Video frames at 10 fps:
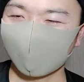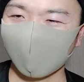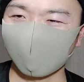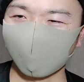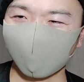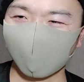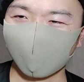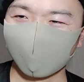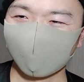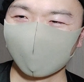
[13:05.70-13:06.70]
あ、かっこ、
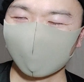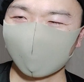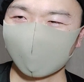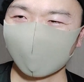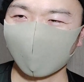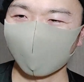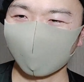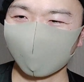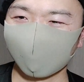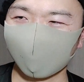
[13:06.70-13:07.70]
性
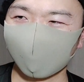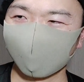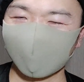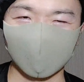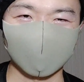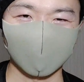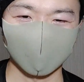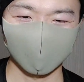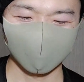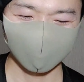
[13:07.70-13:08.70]
欲を満たした
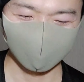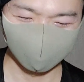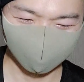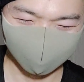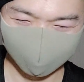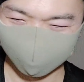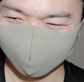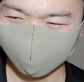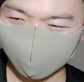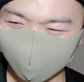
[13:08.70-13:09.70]
いから、かっこ閉じる
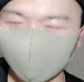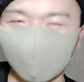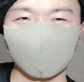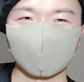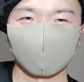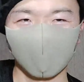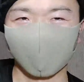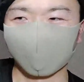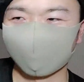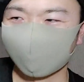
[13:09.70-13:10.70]
の人たち
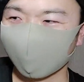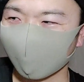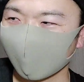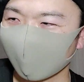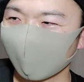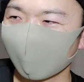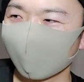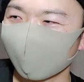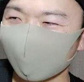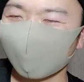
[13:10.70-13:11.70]
は、
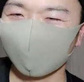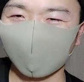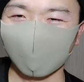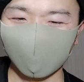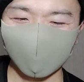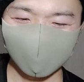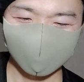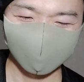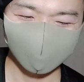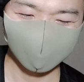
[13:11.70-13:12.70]
いよいよ何もやえな
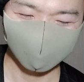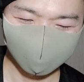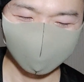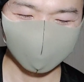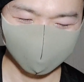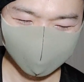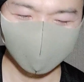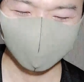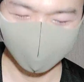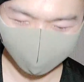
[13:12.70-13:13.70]
くてって最初は言うんですよ、
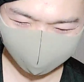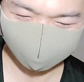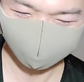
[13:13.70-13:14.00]
絶対に。